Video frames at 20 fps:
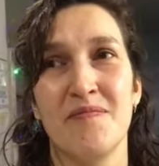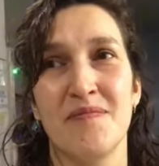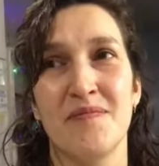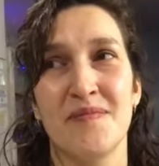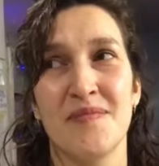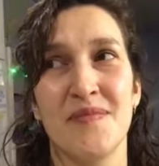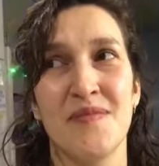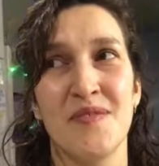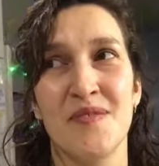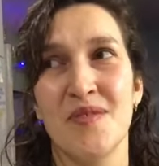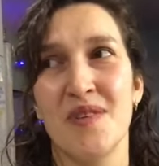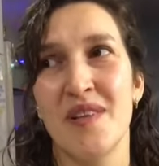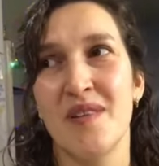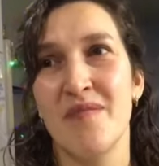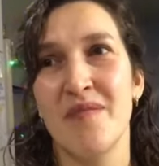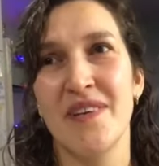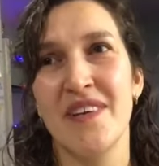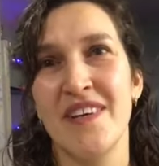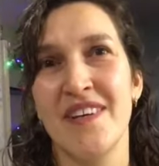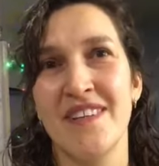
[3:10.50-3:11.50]
ну, для
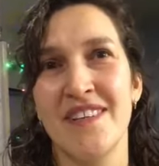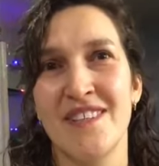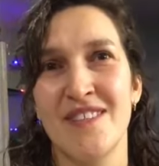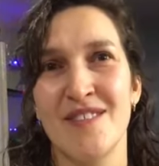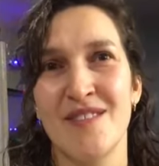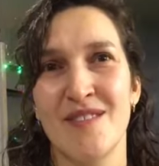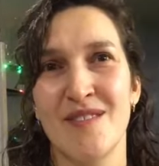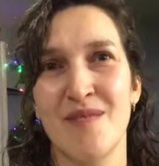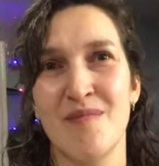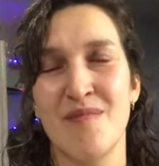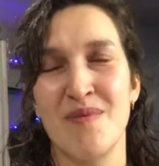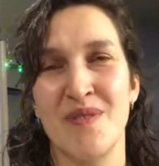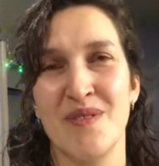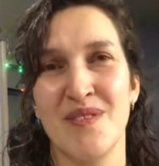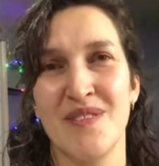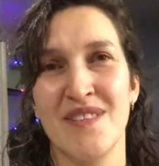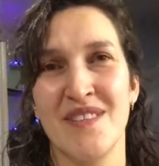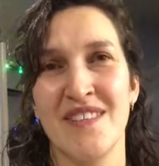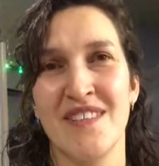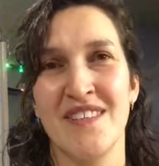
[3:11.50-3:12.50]
меня это что-то
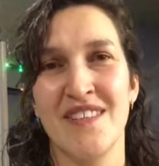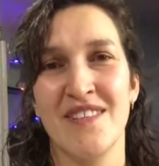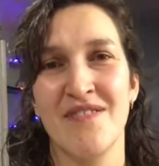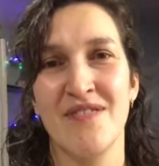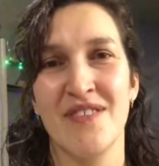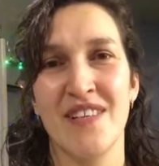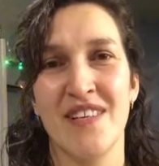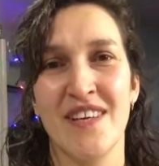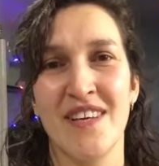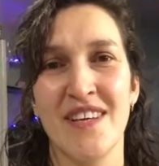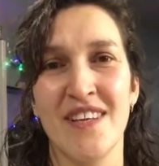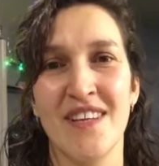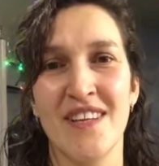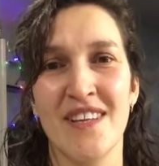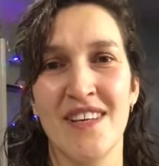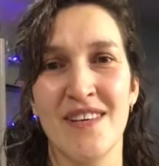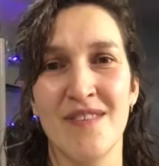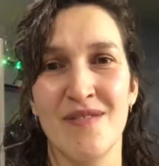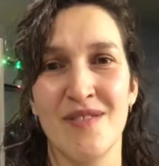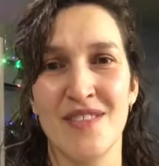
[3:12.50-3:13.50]
просто
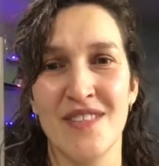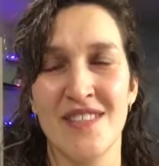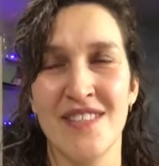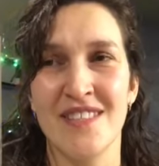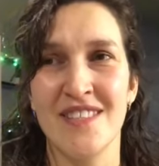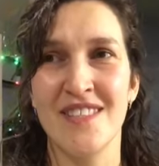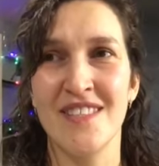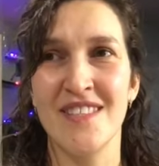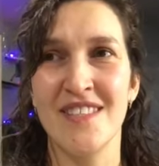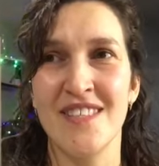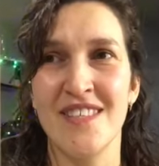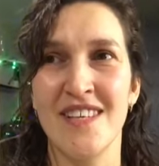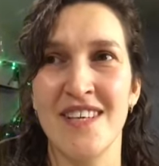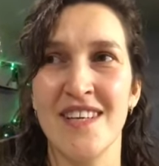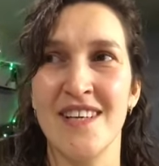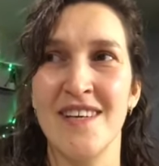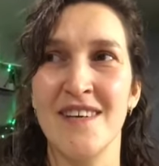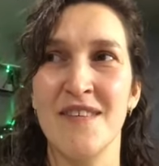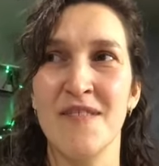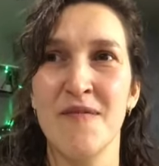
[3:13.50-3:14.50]
невероятное,
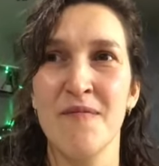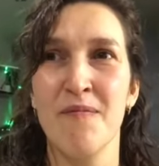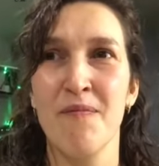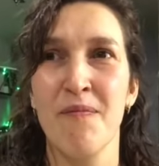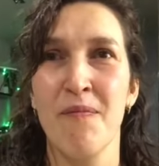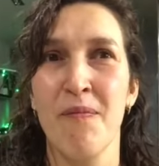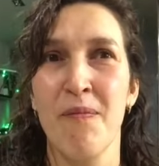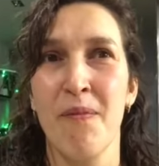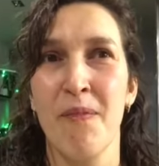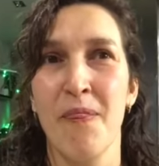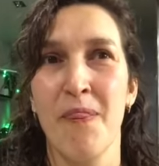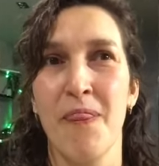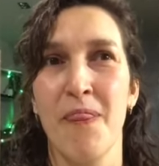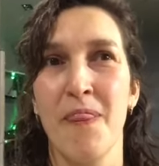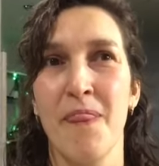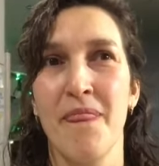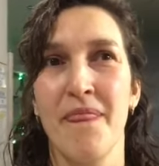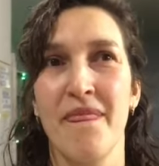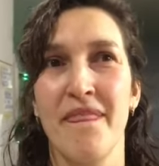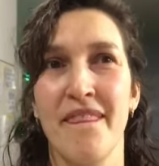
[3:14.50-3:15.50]
восхитительное.
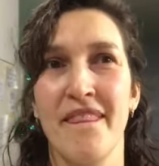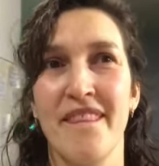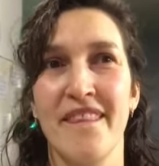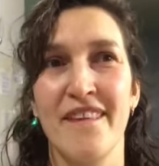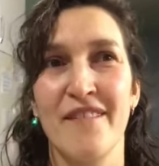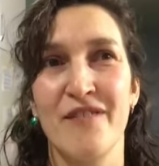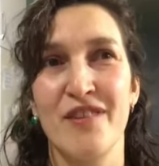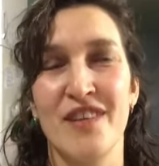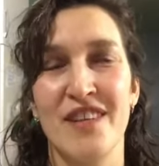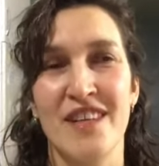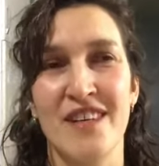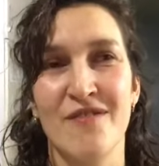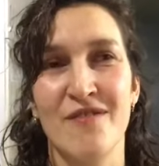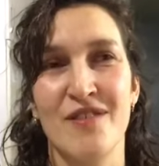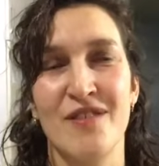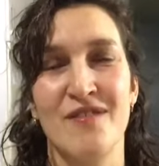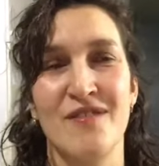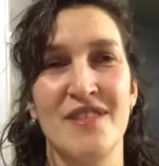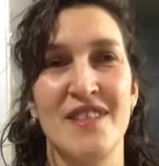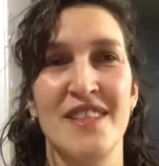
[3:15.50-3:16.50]
И вот так
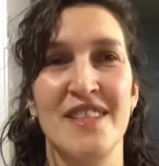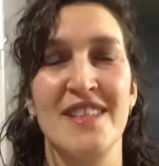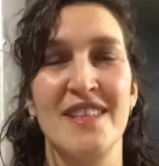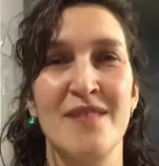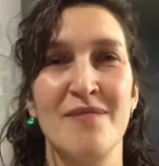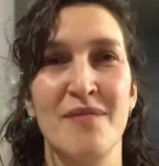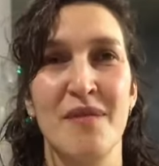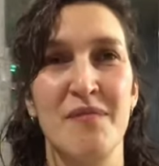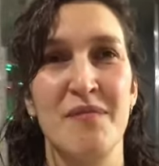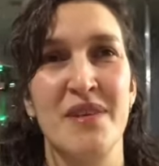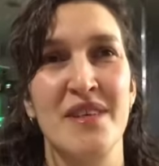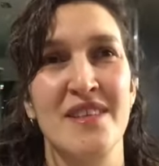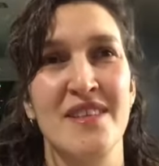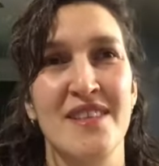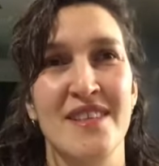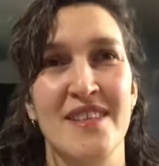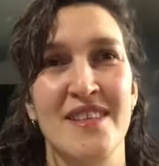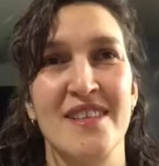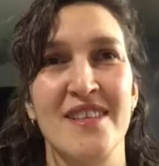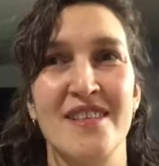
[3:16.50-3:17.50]
вот такие моменты,
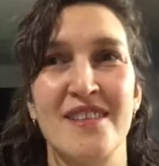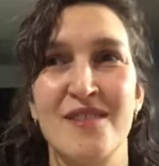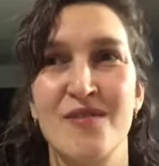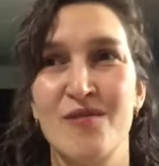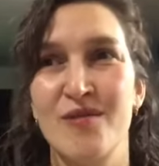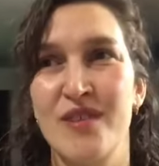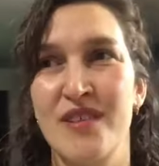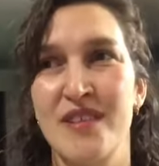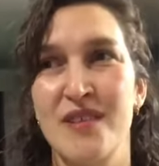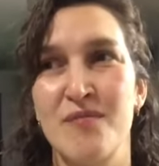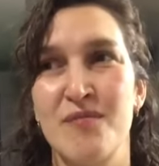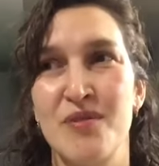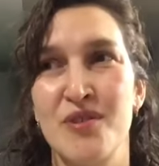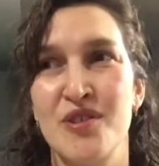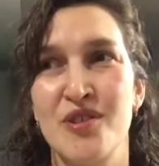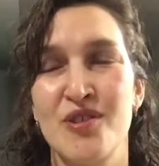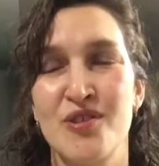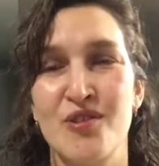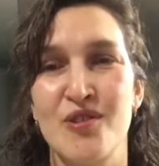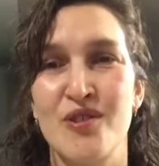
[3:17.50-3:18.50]
когда ты куда-то
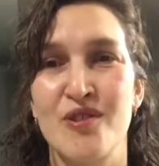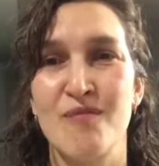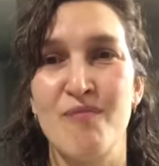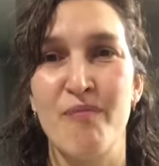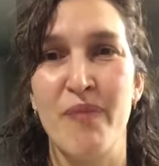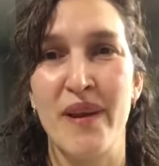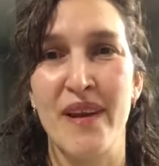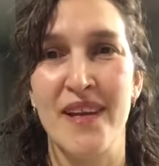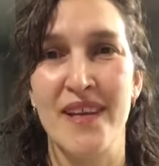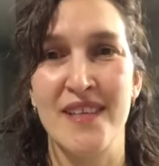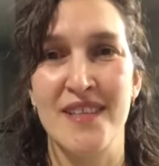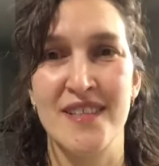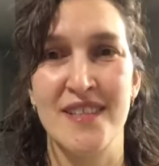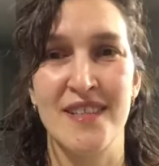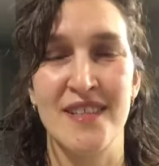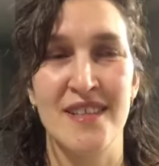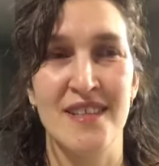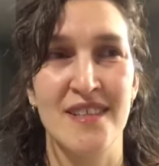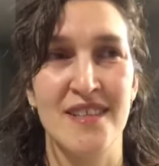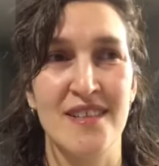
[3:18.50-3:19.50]
бежишь, очень
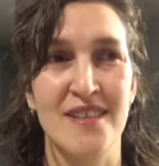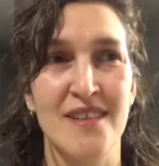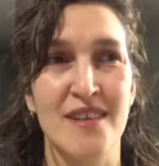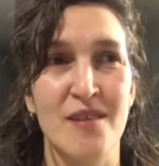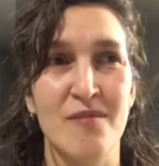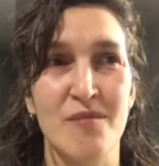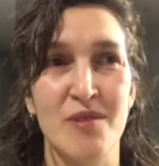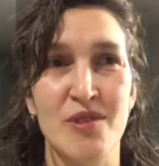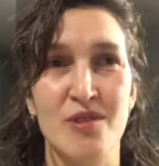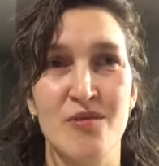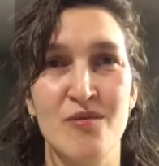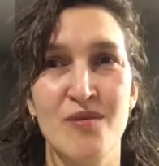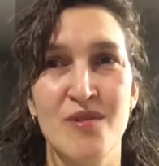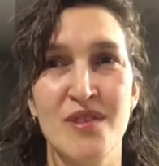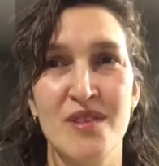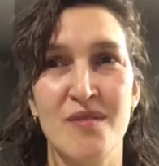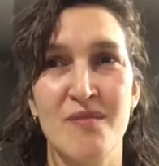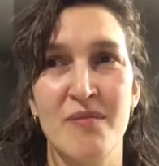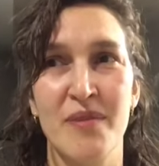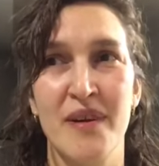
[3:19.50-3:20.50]
полезно тормознуть
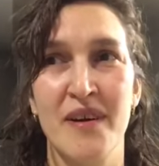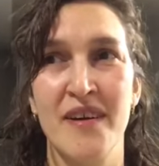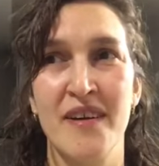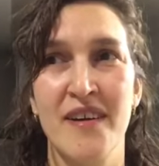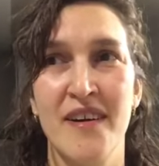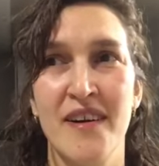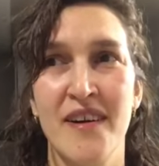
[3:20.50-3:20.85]
себя